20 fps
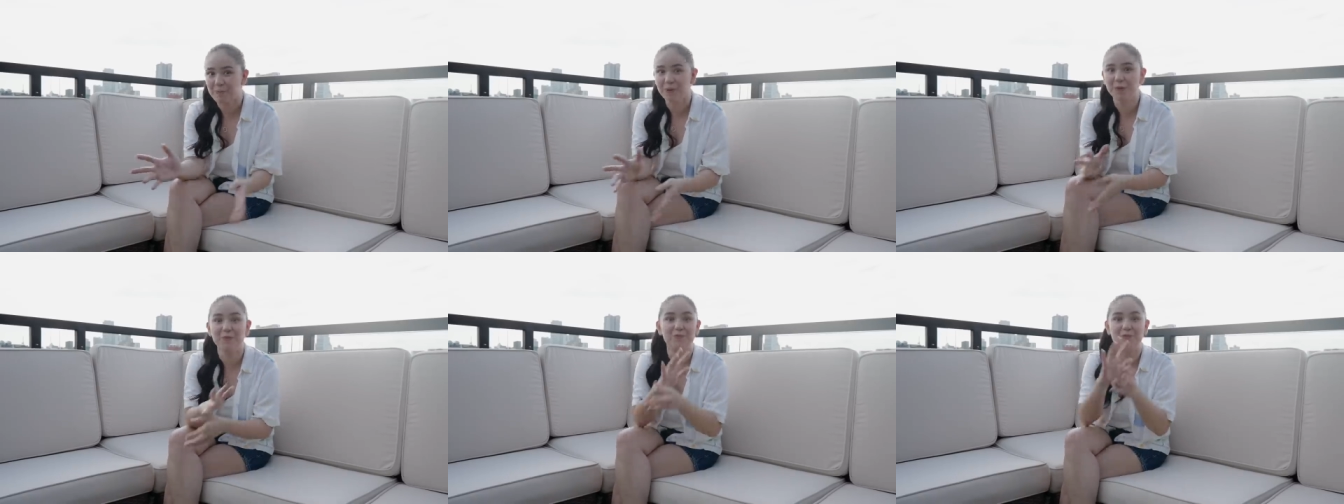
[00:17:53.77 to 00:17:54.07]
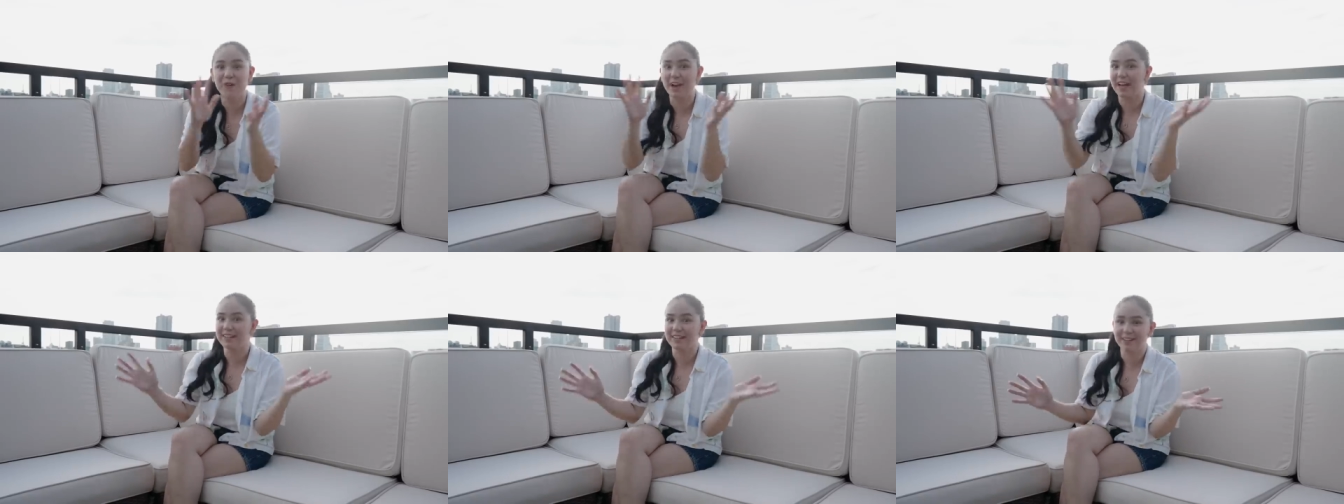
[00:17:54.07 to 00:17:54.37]
yung
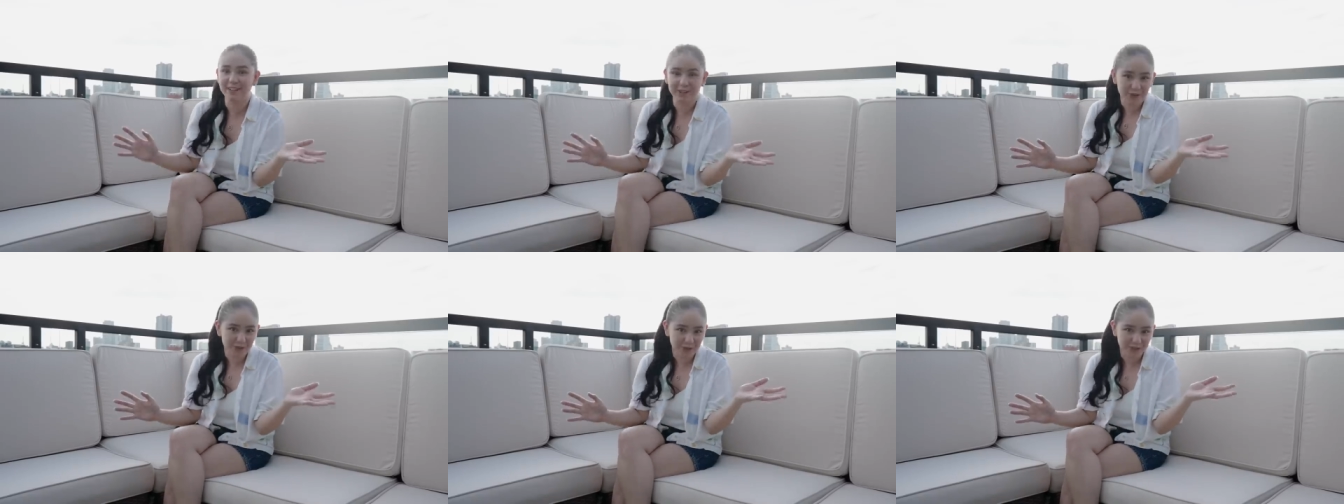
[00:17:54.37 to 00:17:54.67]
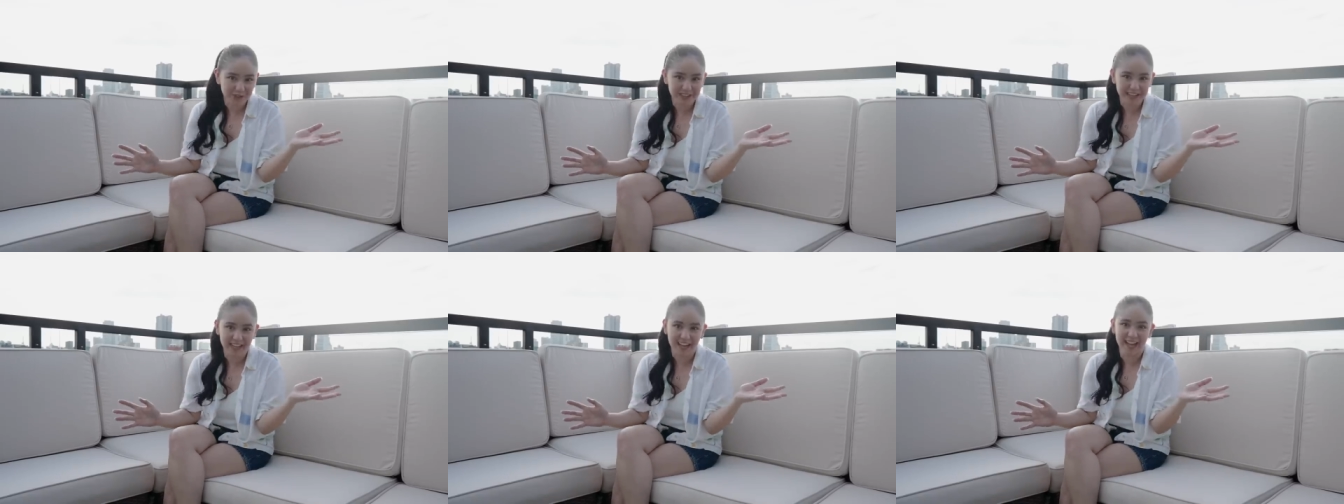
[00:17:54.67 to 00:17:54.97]
final
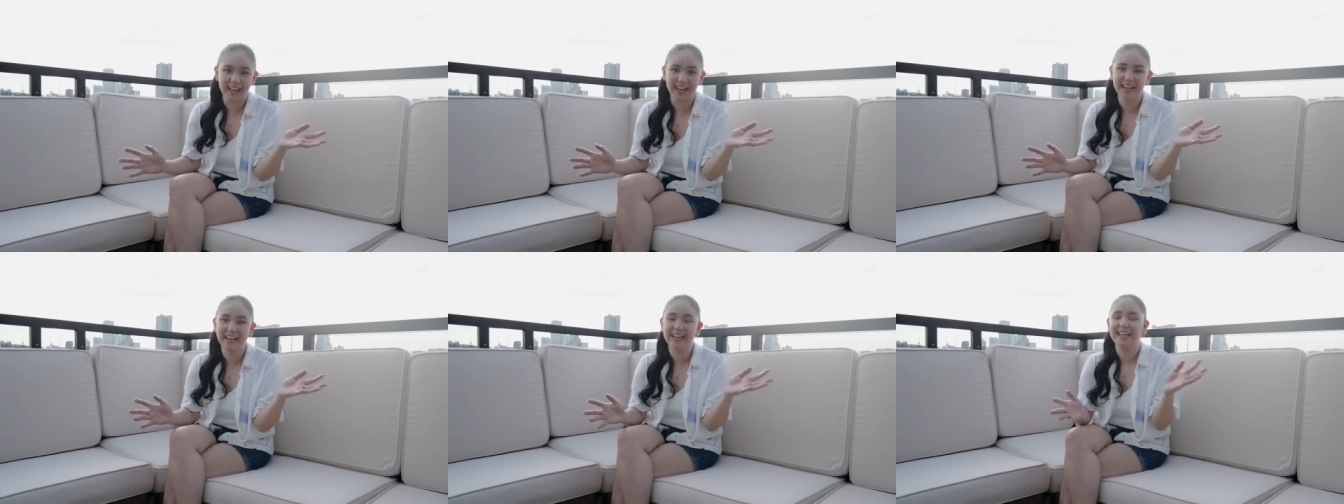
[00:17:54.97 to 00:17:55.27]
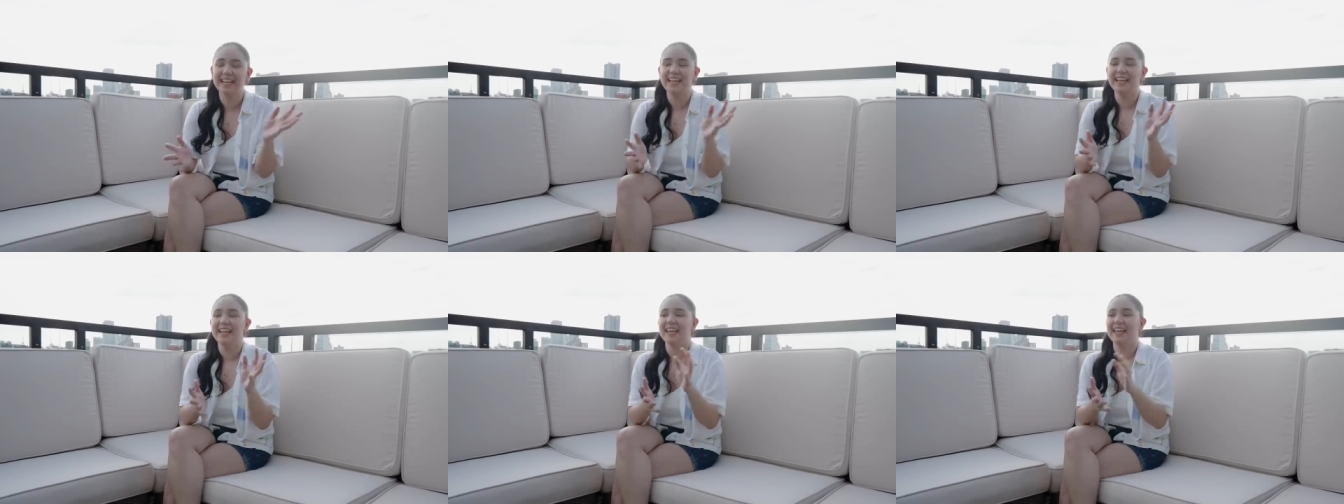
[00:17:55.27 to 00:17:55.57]
look na.
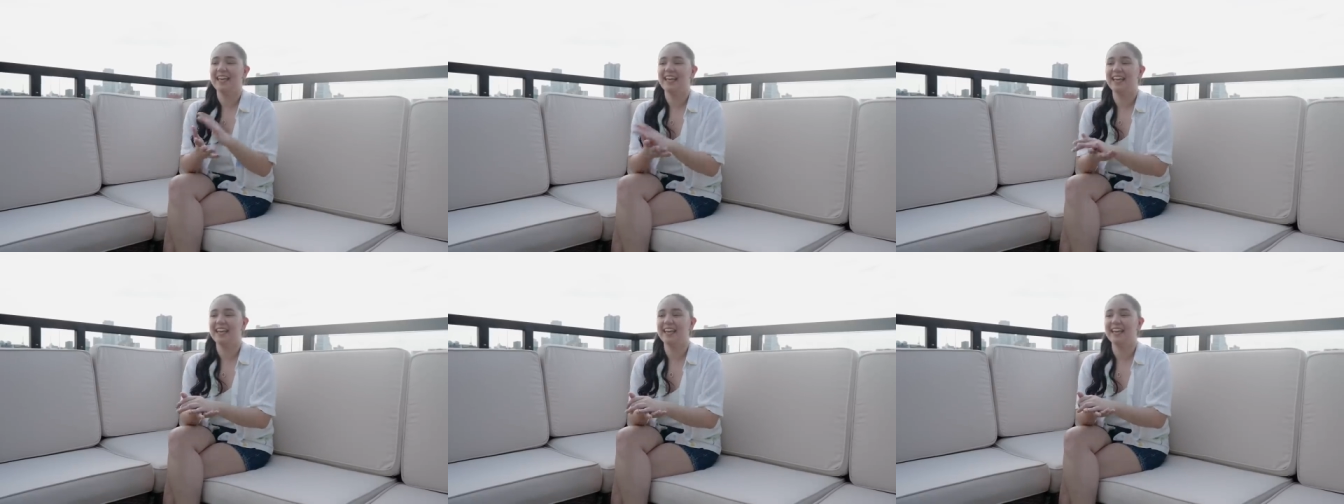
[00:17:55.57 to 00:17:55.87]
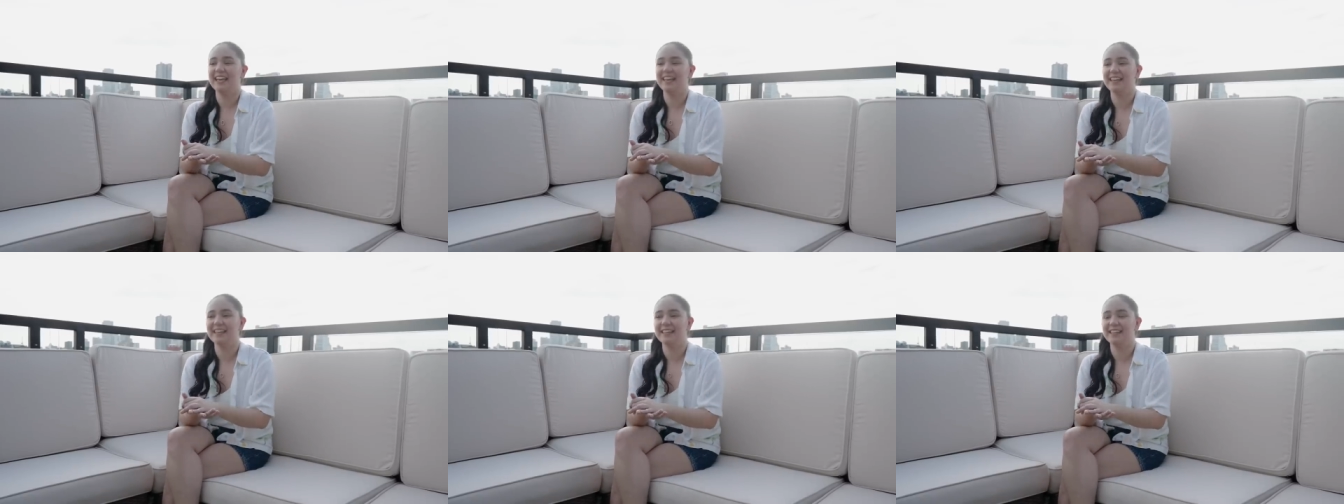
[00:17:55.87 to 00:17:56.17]

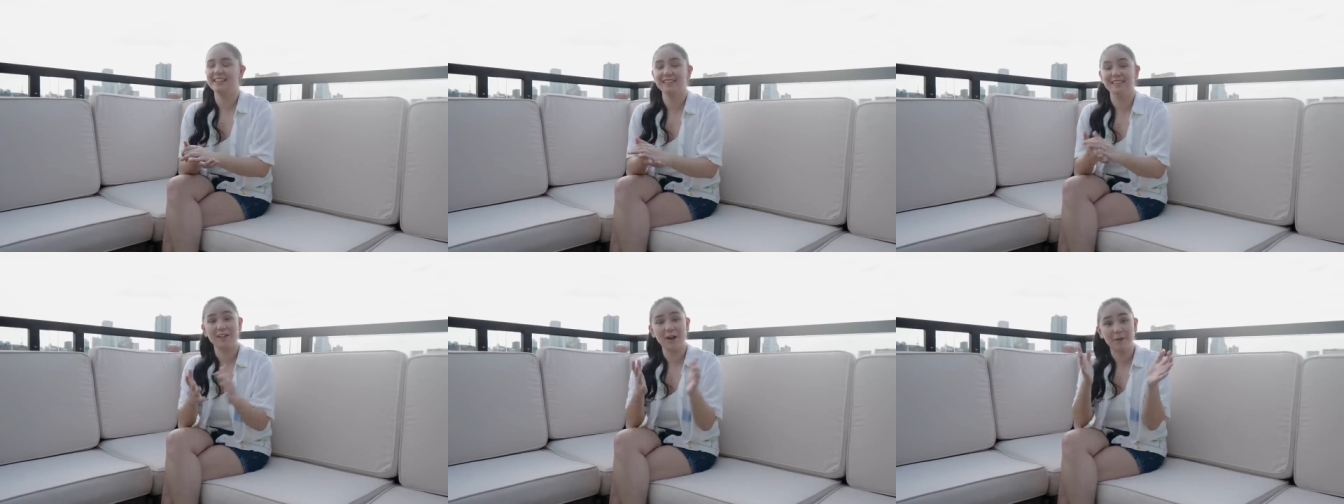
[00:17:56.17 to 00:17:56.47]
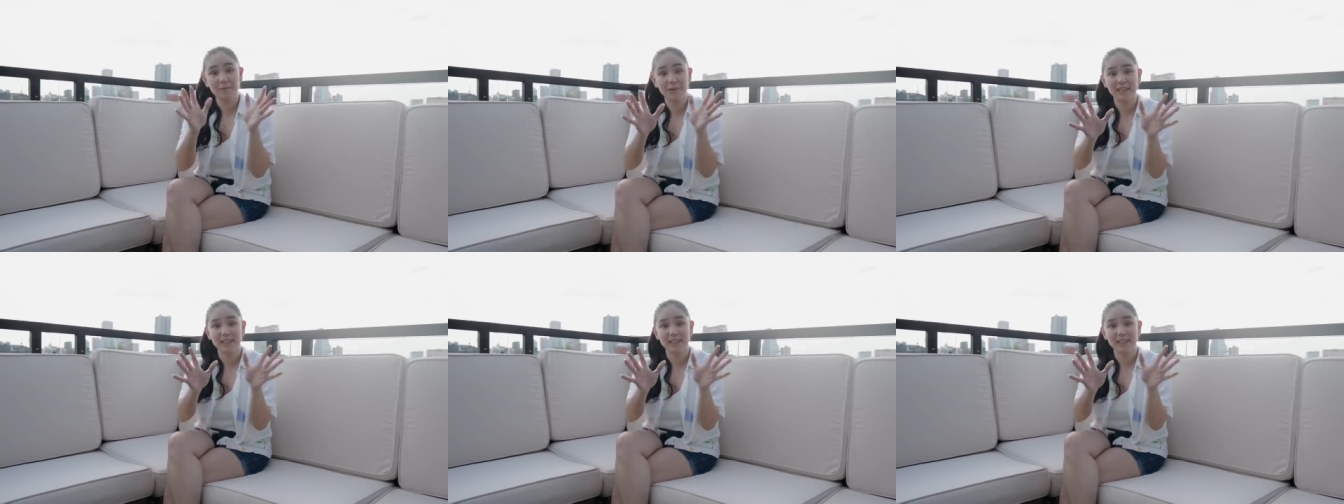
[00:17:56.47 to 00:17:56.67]
And come